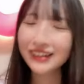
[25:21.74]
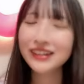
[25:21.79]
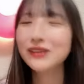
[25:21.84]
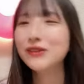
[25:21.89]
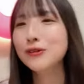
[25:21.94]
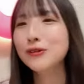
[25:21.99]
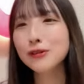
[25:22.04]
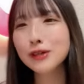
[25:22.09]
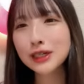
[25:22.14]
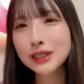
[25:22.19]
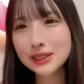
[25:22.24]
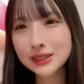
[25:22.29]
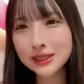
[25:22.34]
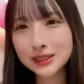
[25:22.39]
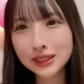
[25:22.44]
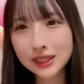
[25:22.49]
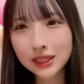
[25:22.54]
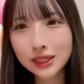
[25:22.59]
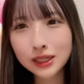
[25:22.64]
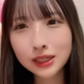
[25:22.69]
え大返
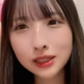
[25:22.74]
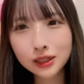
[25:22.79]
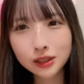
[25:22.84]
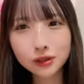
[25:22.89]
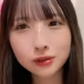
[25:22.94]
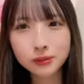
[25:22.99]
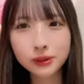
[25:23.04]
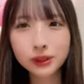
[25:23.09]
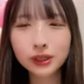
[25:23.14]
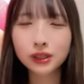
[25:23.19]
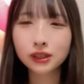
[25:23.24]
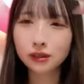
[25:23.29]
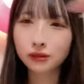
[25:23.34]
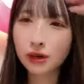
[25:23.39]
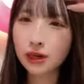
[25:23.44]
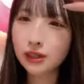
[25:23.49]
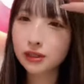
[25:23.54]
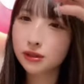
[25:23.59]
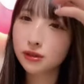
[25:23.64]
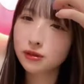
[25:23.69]
す系いいって呼び方
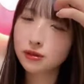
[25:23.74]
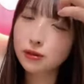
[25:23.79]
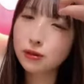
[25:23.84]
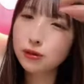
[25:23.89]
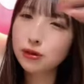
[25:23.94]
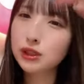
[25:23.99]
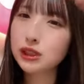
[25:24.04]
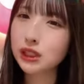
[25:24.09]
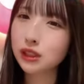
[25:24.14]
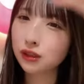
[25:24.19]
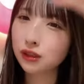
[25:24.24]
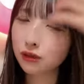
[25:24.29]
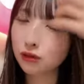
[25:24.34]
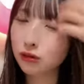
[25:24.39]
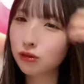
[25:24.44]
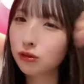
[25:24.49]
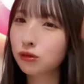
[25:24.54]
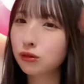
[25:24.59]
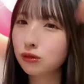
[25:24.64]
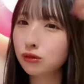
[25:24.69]
はその王ちゃん
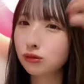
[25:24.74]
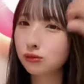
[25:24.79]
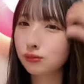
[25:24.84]
の